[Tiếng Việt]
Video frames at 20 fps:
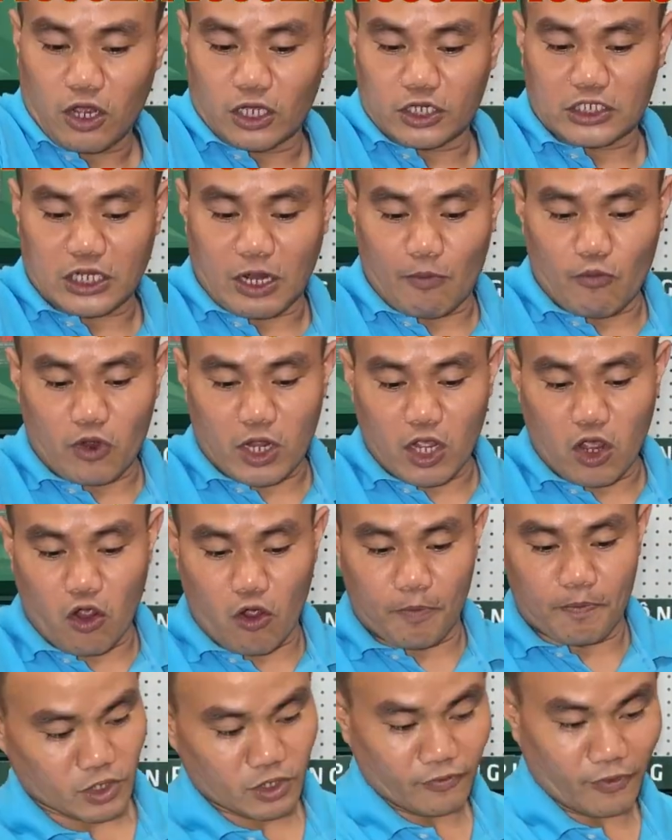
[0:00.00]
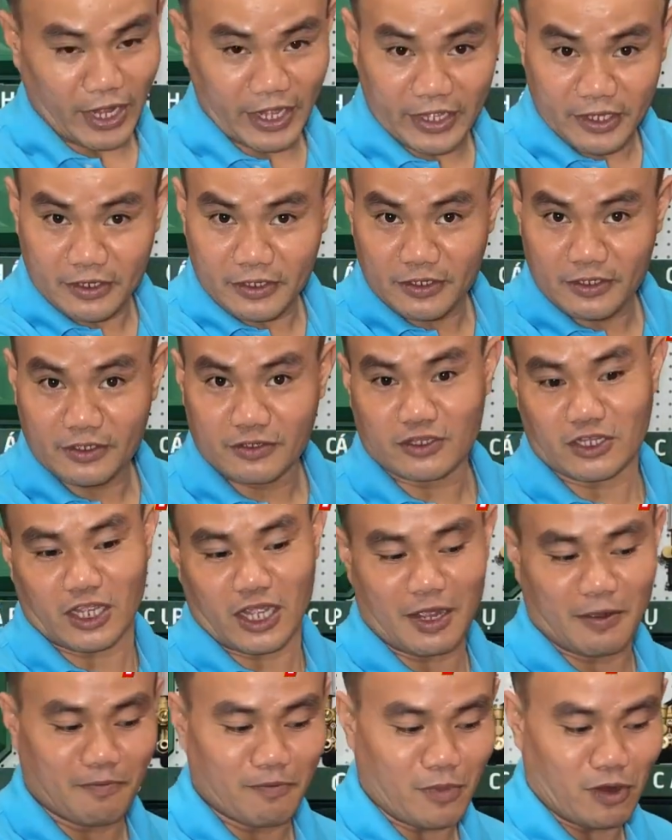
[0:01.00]
ở trong một cái hộp như vậy
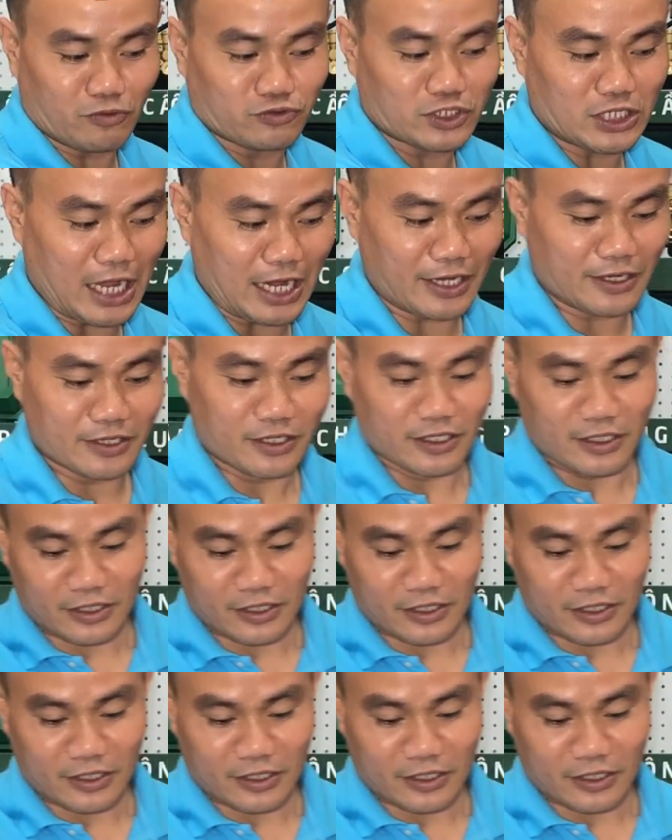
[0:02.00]
nhá màu xanh